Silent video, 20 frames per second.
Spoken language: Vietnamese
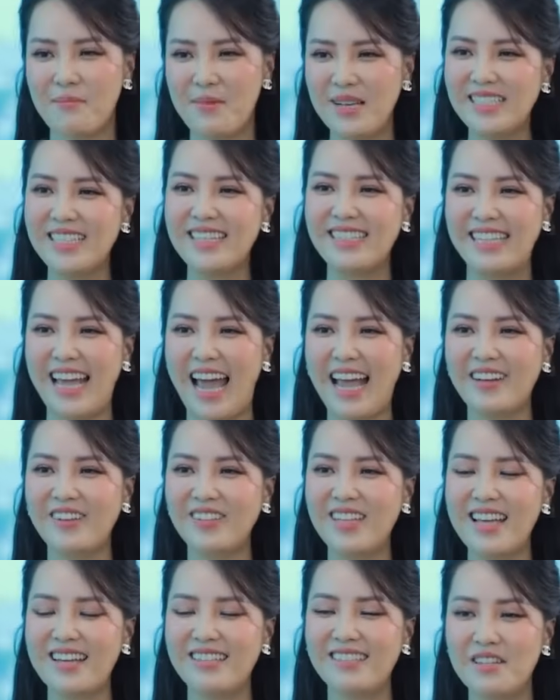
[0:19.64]
và bây giờ thì anh
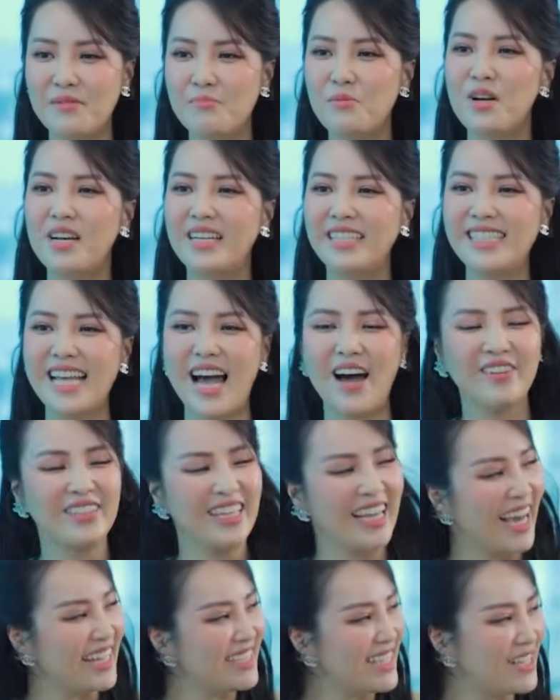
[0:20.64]
có thể gửi một lời chào
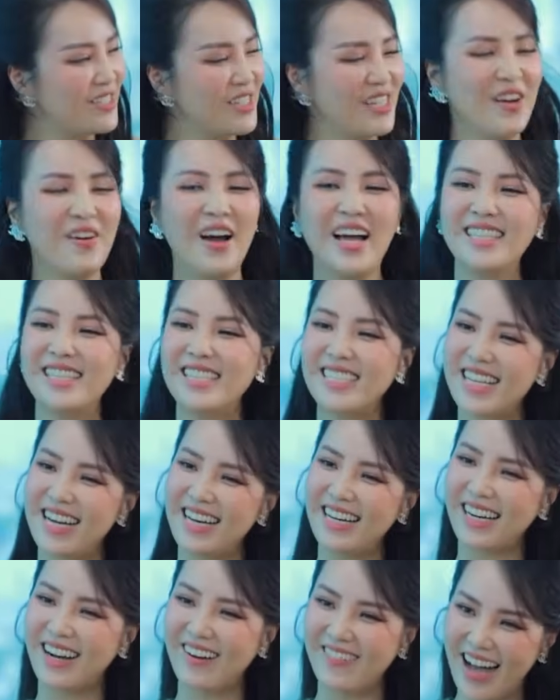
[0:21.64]
tới khán giả chuyển động 24
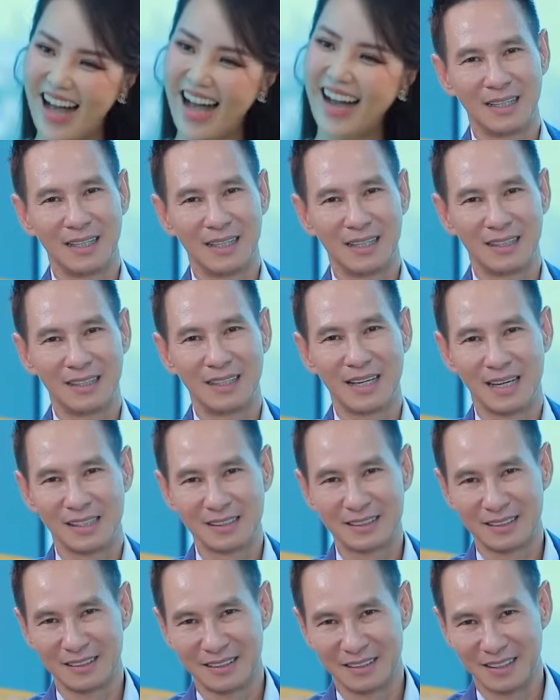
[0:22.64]
giờ được không À, Lý
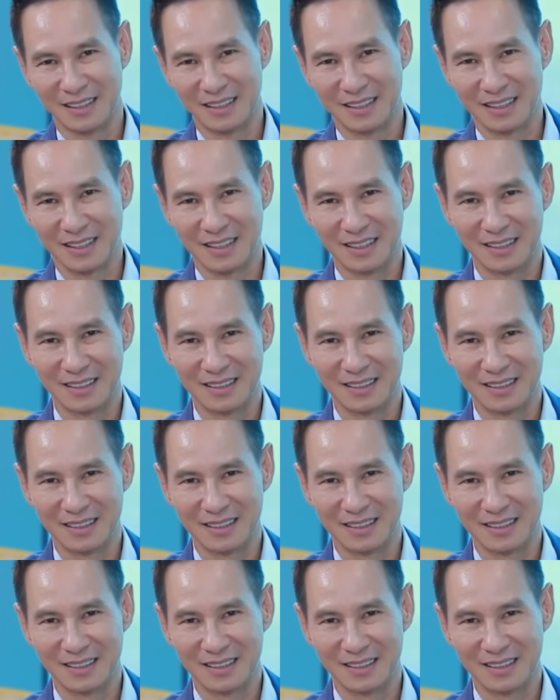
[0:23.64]
Hải xin ờ,